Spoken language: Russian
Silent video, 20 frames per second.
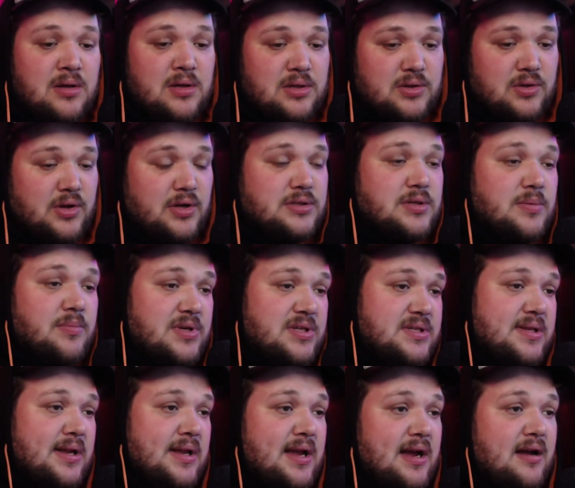Но эти
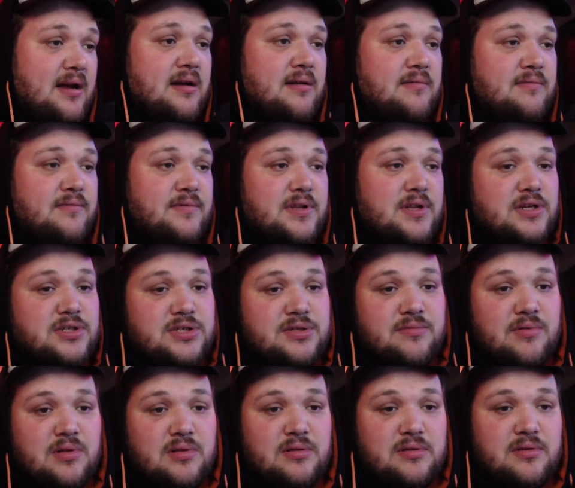мысли я
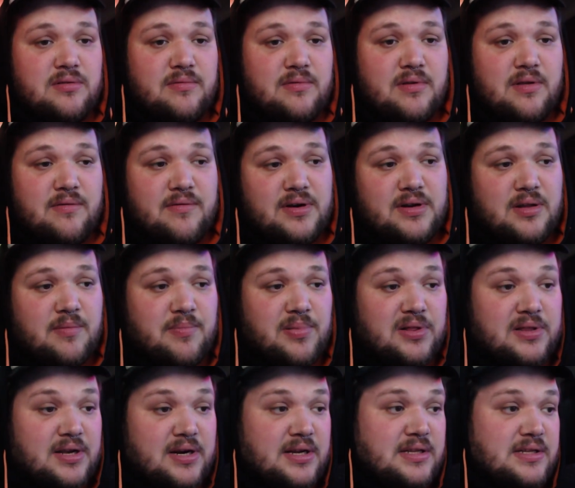вынашивал, наверное,
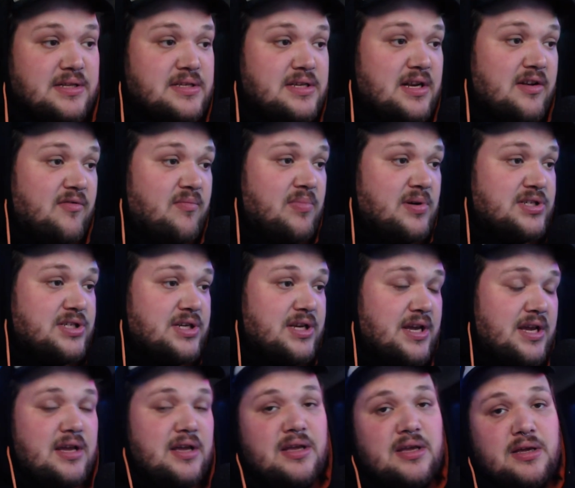полторы недели в
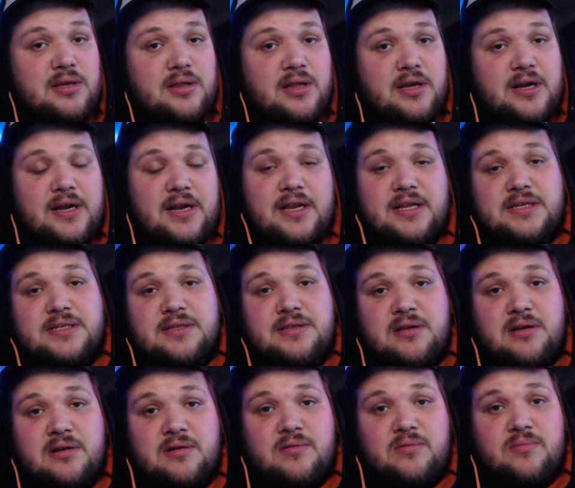башке, и
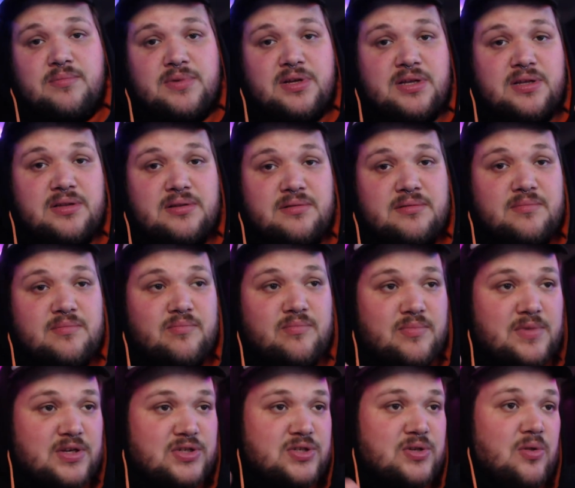наконец-то у меня
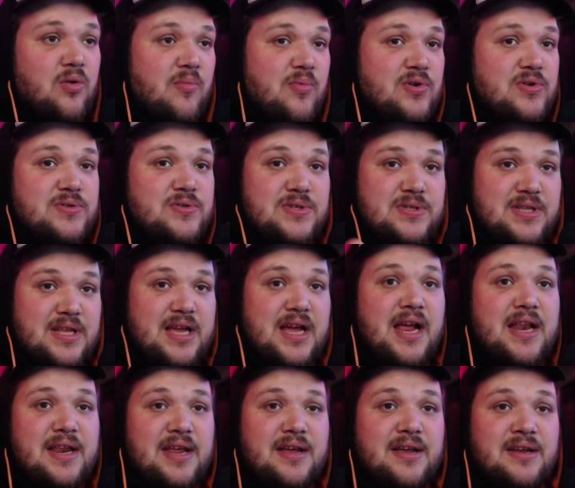дошло мое
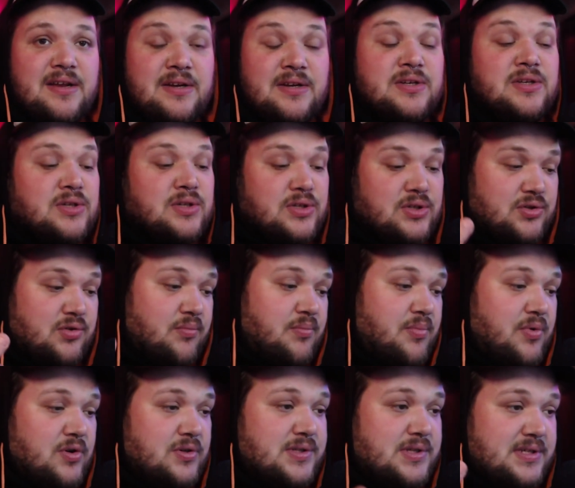состояние, чтобы
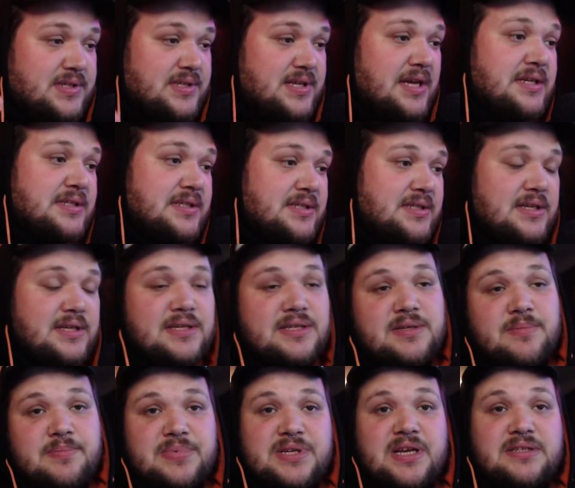просто сесть и
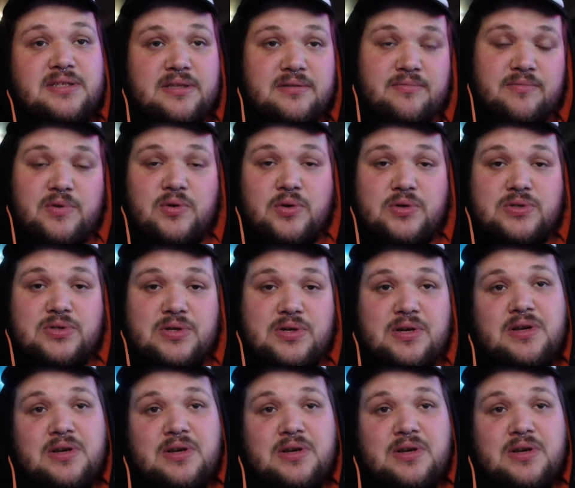записать этот видос.